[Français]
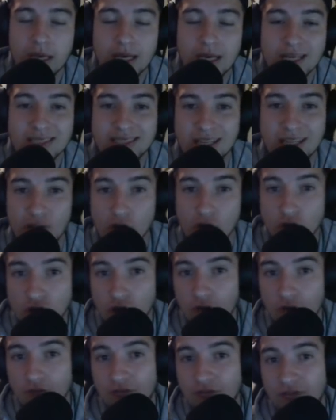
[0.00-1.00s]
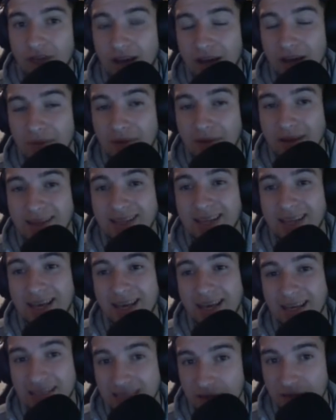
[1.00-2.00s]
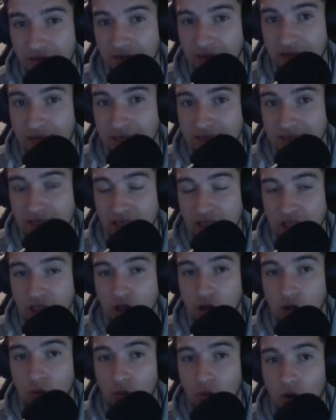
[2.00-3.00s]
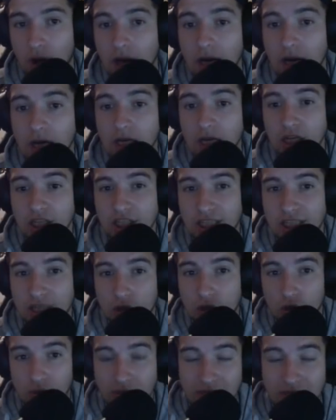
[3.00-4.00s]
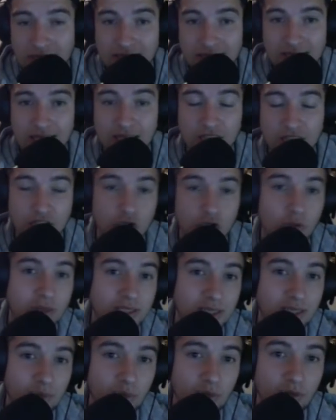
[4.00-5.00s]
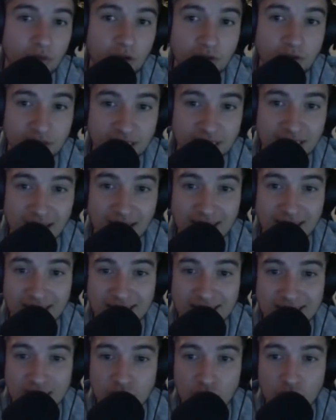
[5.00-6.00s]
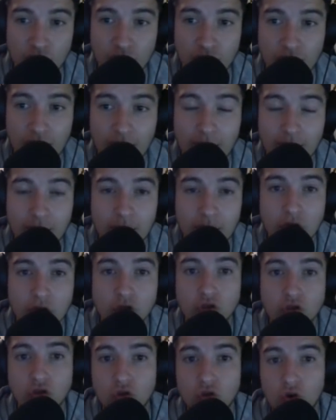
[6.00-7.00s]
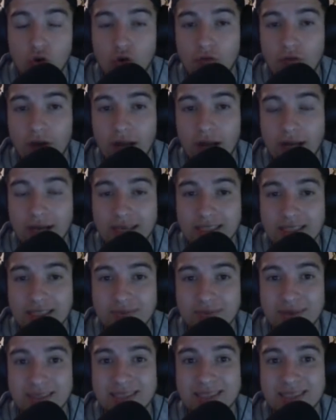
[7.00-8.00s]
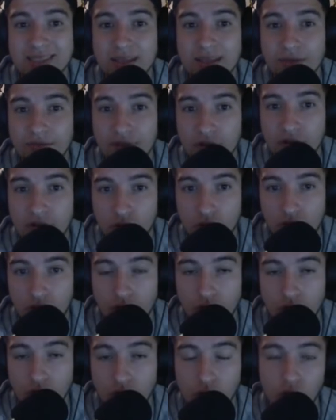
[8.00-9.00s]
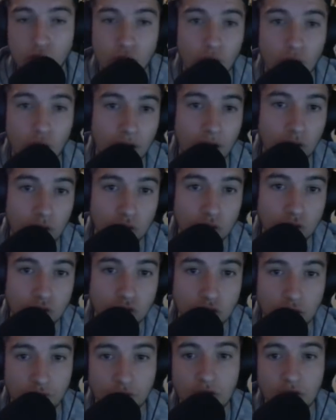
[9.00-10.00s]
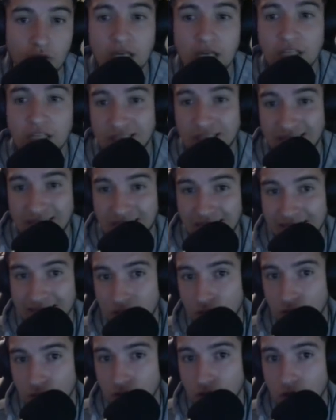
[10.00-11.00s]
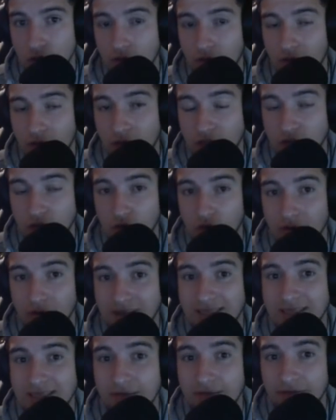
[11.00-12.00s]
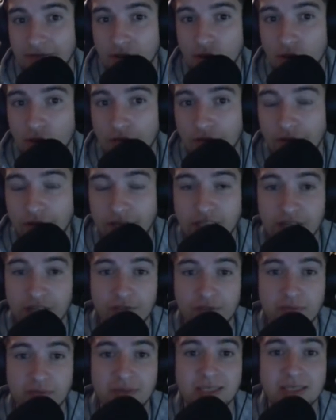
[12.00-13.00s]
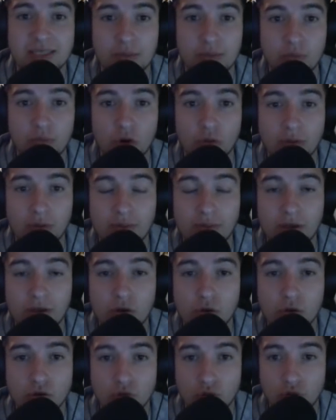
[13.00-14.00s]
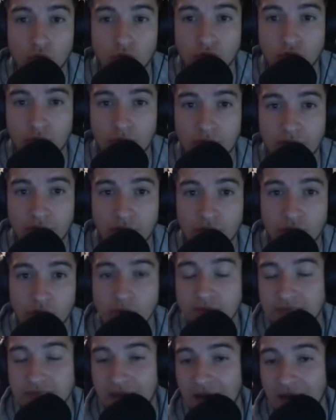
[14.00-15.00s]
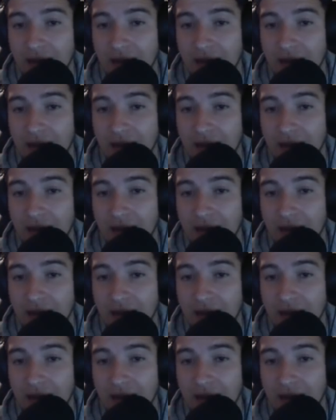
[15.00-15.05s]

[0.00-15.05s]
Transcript: C'est un stuff vraiment très efficace. Sachez que moi, j'ai commencé, quand j'ai commencé un peu j'ai gardé ces stuff là jusqu'au level quasiment 129 où il y aura un autre stuff. J'ai gardé ce stuff là jusqu'au level 129 et j'ai fait mes 100 premiers millions sur 12.9 comme ça